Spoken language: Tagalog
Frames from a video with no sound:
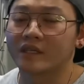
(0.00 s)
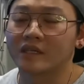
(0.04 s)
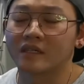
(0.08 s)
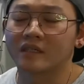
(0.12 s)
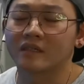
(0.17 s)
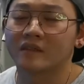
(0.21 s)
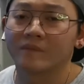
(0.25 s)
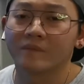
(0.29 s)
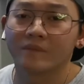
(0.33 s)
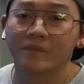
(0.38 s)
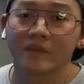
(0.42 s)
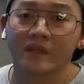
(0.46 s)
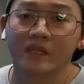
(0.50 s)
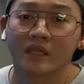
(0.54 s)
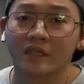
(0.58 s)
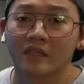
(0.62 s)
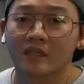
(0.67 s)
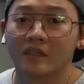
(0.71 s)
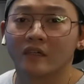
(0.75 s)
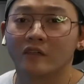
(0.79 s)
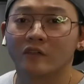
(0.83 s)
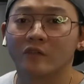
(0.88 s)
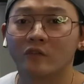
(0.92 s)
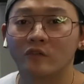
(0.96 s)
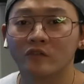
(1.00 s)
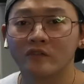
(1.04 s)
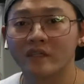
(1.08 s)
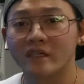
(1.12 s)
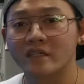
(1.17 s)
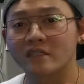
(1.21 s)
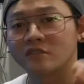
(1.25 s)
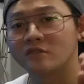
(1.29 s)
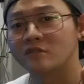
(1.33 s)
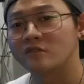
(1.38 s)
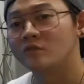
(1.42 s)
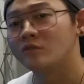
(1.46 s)
Sobra
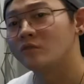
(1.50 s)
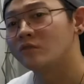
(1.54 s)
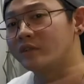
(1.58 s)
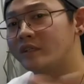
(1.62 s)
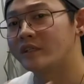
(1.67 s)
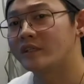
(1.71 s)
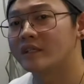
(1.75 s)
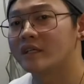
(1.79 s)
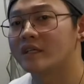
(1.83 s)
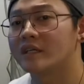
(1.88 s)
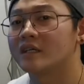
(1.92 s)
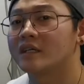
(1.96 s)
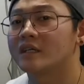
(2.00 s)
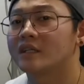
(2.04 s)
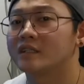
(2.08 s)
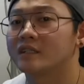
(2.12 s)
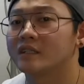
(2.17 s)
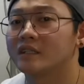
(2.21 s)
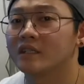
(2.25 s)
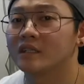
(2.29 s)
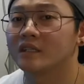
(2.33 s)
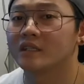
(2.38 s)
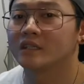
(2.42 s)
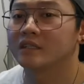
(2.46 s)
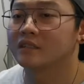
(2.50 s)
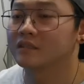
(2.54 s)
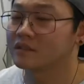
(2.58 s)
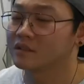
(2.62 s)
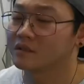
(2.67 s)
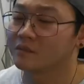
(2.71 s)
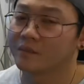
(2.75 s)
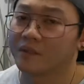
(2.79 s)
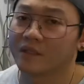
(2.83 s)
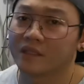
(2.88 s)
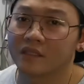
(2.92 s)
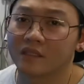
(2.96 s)
good as new, iga nga nila.
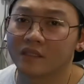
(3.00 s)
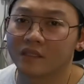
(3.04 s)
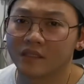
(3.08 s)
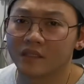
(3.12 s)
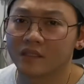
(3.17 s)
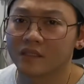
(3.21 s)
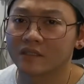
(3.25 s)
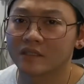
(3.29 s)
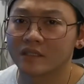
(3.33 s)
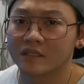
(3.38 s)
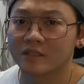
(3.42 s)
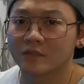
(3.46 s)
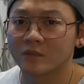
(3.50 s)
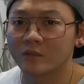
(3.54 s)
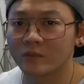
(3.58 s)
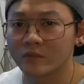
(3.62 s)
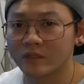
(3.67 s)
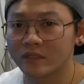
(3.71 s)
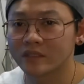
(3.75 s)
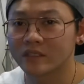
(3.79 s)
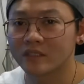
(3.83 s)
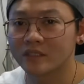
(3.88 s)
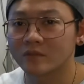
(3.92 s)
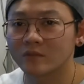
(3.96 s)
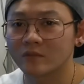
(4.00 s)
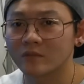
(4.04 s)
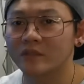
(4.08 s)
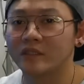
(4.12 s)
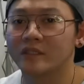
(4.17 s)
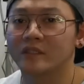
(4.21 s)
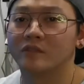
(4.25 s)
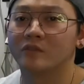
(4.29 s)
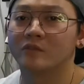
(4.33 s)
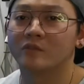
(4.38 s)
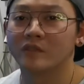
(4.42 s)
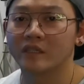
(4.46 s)
'di ba? Ganda, sulit
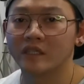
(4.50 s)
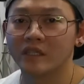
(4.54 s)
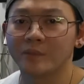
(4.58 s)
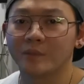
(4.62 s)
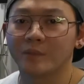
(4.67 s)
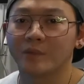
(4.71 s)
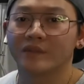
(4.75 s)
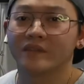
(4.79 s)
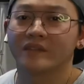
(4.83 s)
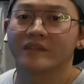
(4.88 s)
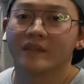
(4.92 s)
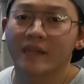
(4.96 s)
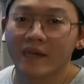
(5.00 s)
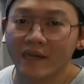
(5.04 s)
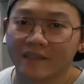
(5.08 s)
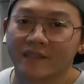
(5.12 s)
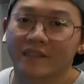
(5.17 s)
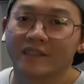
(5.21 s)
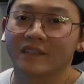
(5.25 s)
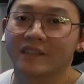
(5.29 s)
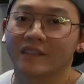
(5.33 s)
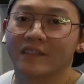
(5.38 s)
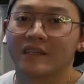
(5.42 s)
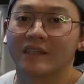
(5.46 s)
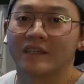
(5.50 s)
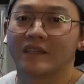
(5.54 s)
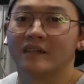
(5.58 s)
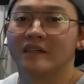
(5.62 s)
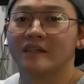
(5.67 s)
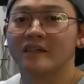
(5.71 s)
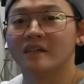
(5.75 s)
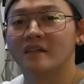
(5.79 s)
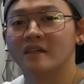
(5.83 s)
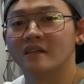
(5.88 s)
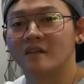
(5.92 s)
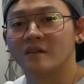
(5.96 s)
na sulit yung ipon
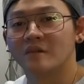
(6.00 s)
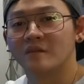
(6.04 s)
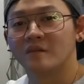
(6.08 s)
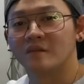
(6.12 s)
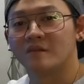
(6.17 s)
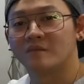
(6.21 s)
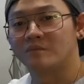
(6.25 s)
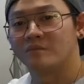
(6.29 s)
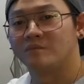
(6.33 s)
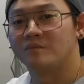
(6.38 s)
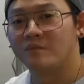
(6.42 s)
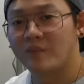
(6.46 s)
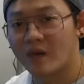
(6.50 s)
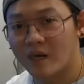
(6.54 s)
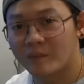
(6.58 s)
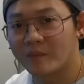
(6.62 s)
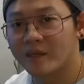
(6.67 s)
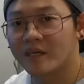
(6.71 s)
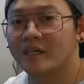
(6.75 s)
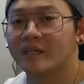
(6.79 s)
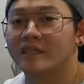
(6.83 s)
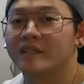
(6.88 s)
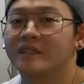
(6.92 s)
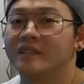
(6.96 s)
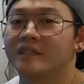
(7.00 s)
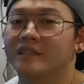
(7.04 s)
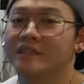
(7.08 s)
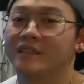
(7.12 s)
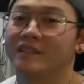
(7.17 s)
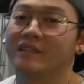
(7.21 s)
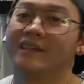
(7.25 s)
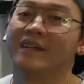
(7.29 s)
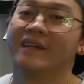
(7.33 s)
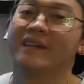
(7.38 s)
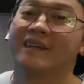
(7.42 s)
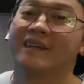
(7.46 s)
natin na bye-bye.